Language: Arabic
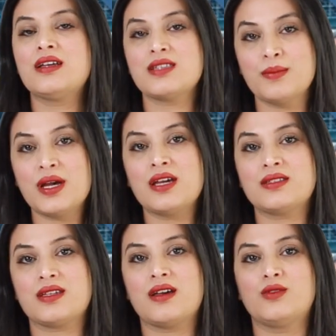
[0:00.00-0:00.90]
تم
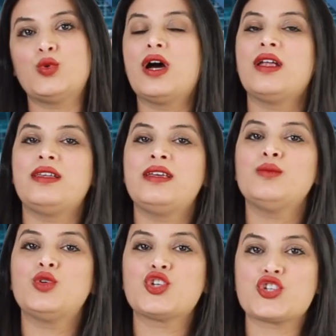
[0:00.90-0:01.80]
اتخاذها
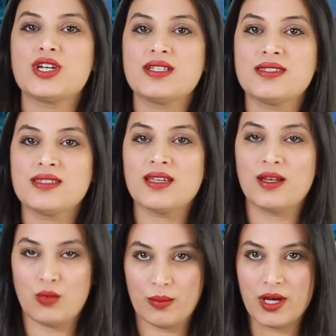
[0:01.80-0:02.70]
لمواجهة
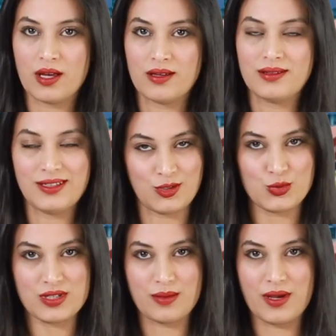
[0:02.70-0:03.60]
الوباء
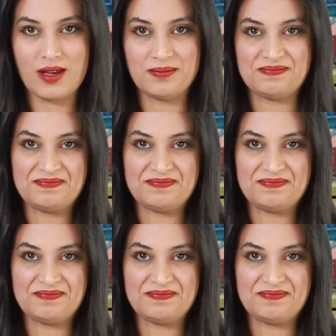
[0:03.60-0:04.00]
لنتابع